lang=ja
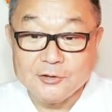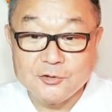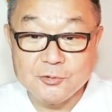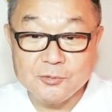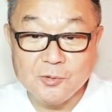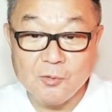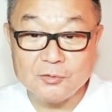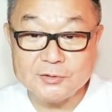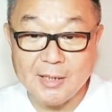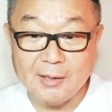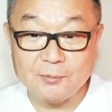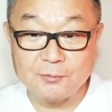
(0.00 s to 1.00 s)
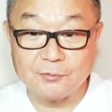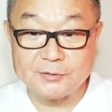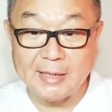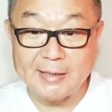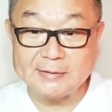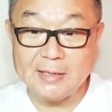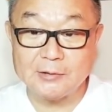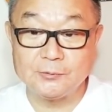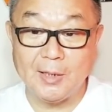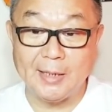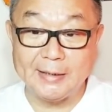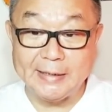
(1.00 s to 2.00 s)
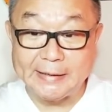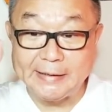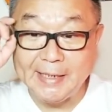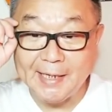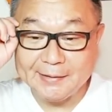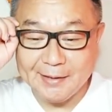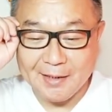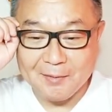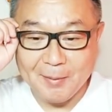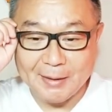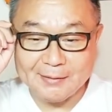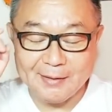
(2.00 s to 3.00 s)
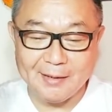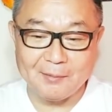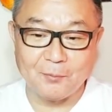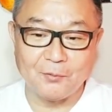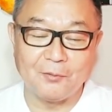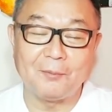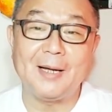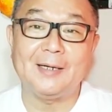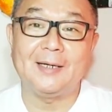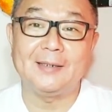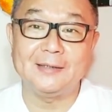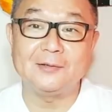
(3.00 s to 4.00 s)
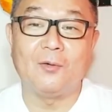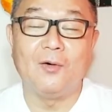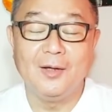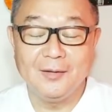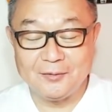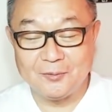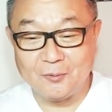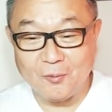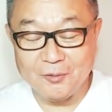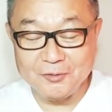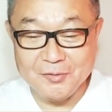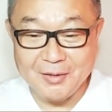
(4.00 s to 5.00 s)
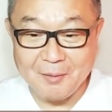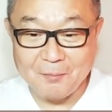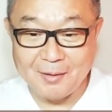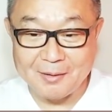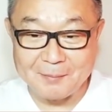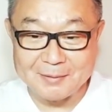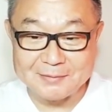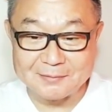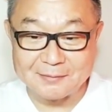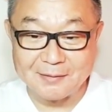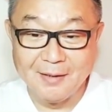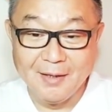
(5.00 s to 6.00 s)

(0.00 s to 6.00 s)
中国政府の政策は行き当たりばったりものばかりというこういう意見もあります